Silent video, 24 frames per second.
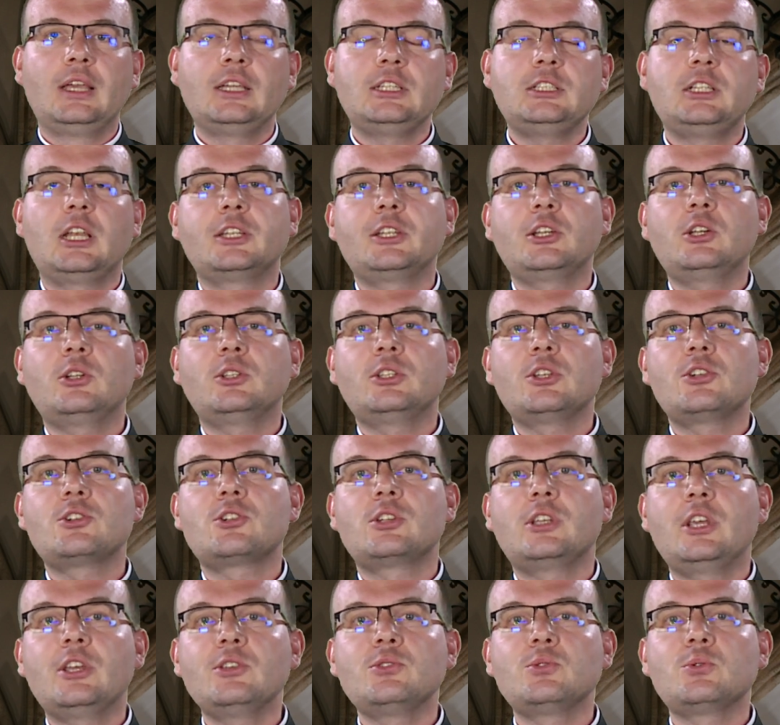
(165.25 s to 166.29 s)
I dlatego też
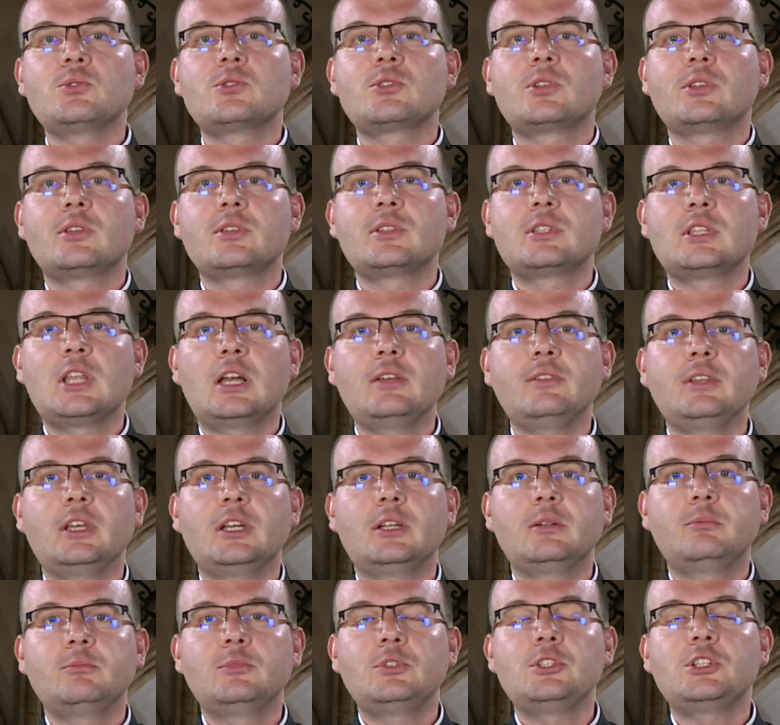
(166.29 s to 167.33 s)
Jezus
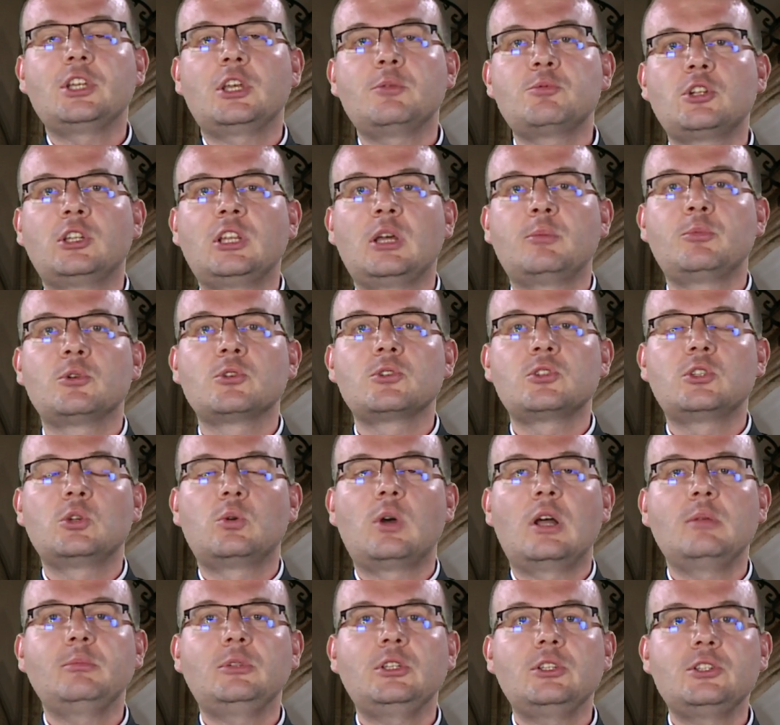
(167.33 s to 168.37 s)
stawia dzisiaj przed
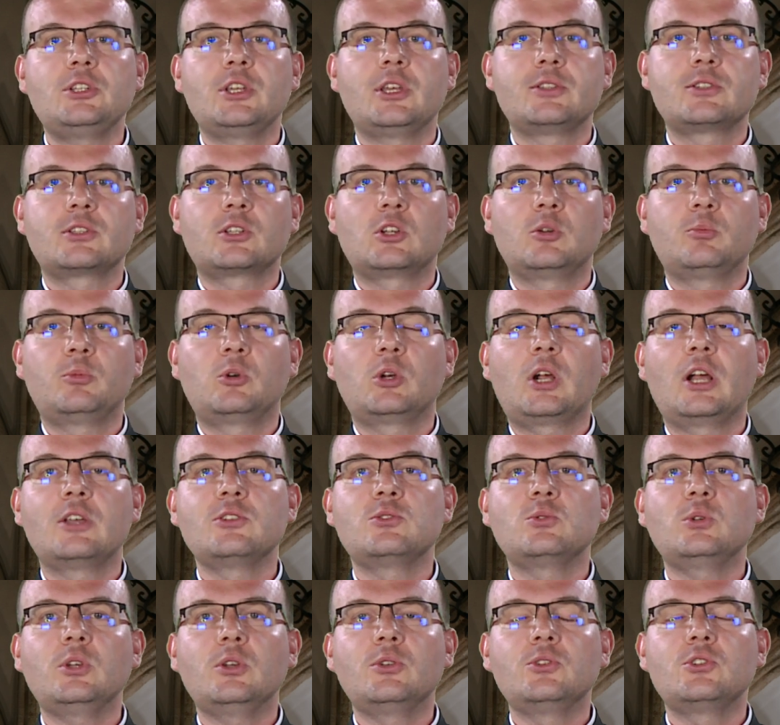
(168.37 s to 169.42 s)
apostołami dziecko,
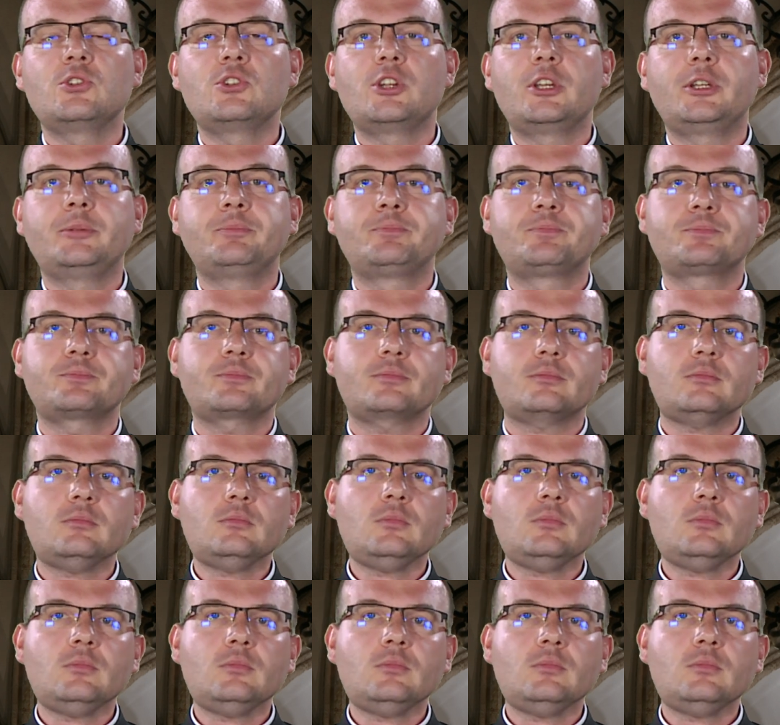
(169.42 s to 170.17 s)
pokazując, że